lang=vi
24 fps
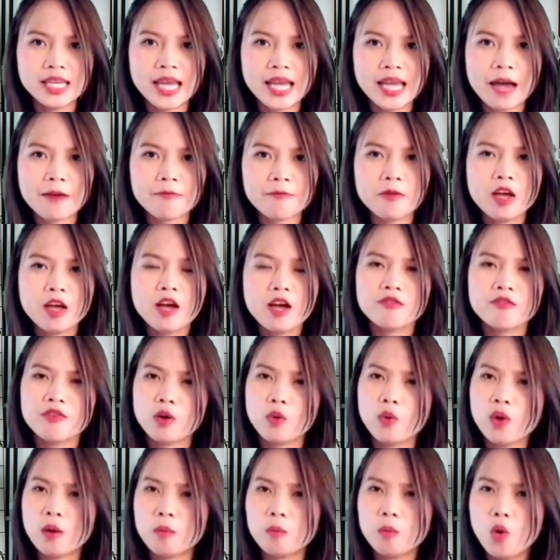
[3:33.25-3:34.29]
hạm và
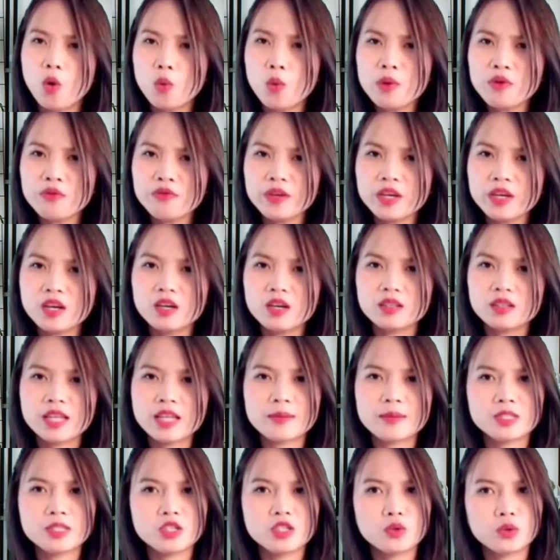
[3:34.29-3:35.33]
khoảng 40 phi cơ
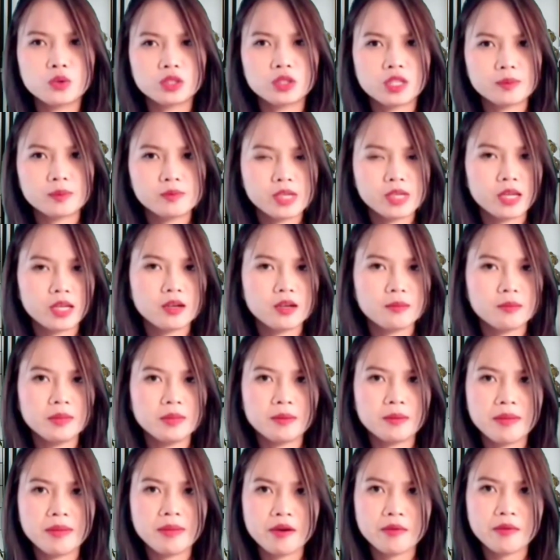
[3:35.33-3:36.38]
tham dự cuộc tập trận ở
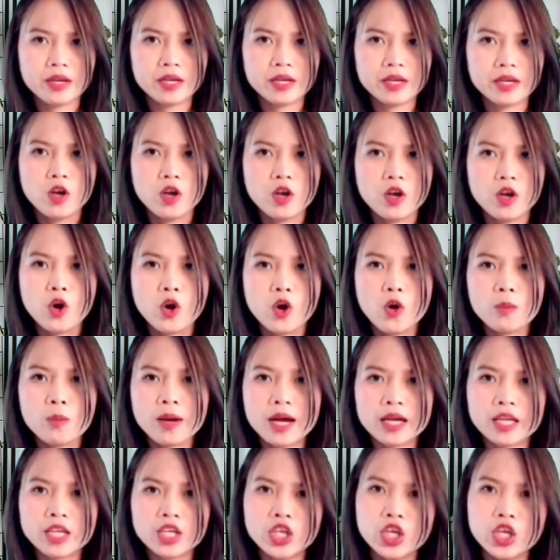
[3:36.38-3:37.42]
biển Bering, gồm
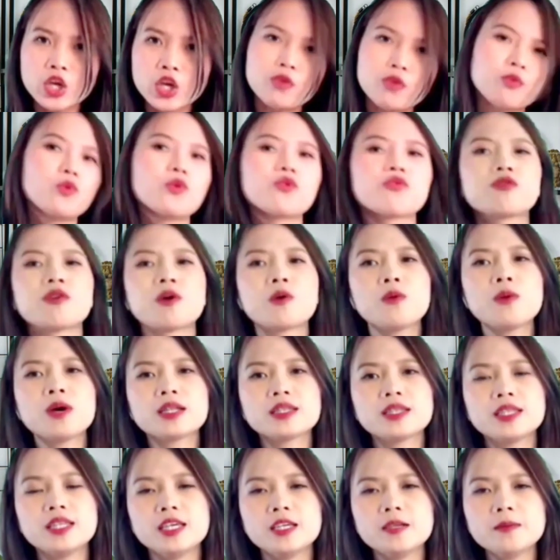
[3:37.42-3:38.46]
cả nhiều phục phóng hỏa
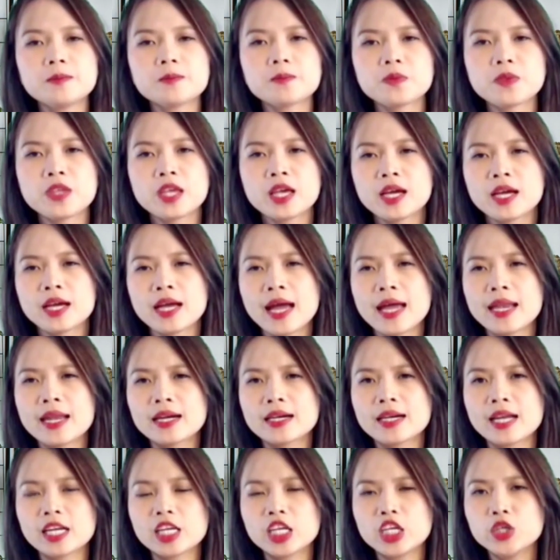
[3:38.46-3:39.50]
tiễn. Nga đang
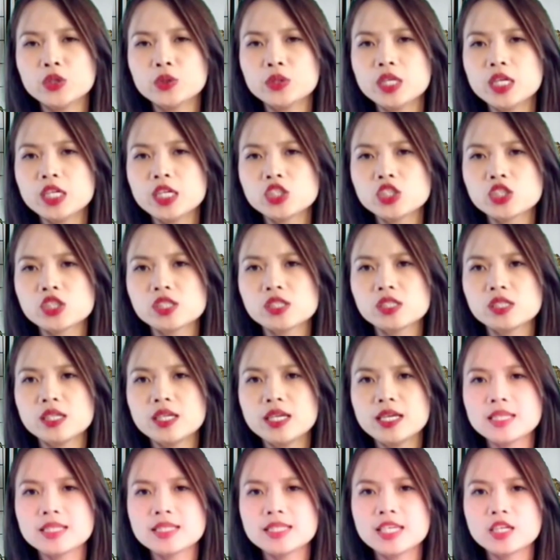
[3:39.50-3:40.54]
đặt ưu tiên cho sự
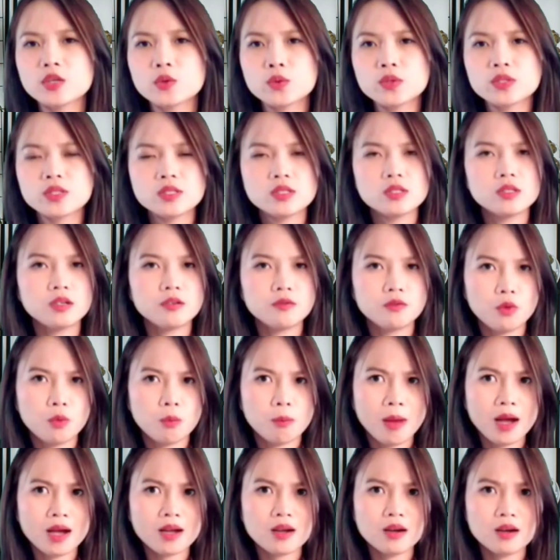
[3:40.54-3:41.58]
hiện diện quân sự ở vùng
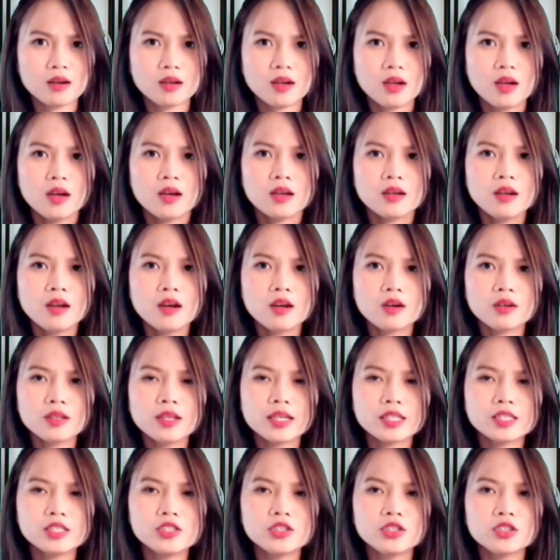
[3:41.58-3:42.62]
Bắc Cực, nơi có thể
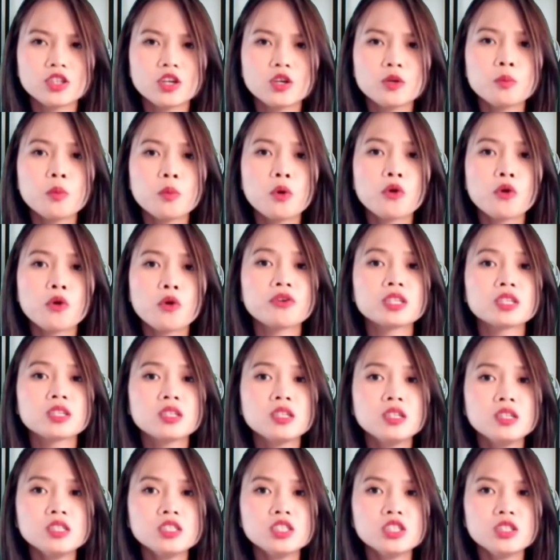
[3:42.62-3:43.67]
chứa tới
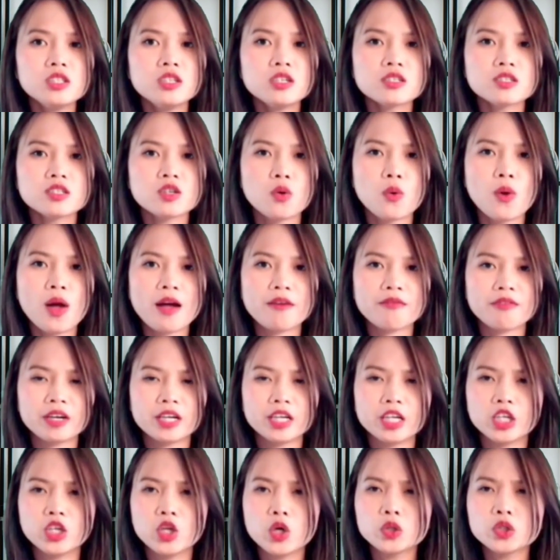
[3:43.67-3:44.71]
1/4 trữ lượng dầu hỏa và
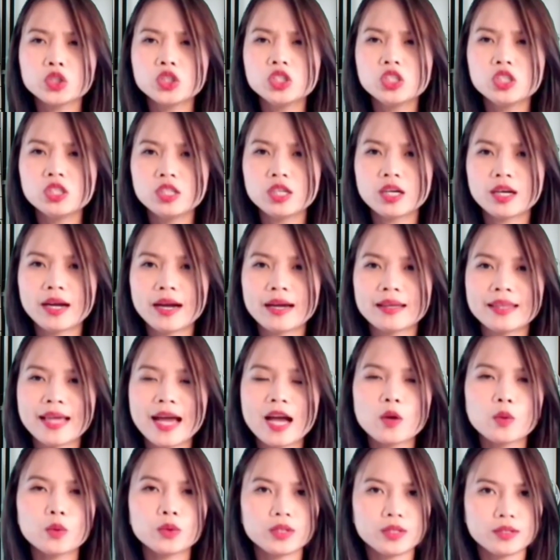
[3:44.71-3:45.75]
khí đốt chưa được khai
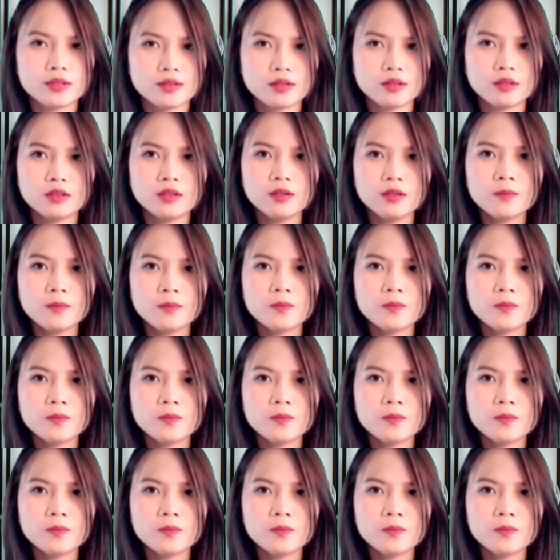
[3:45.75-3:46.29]
thác của thế giới.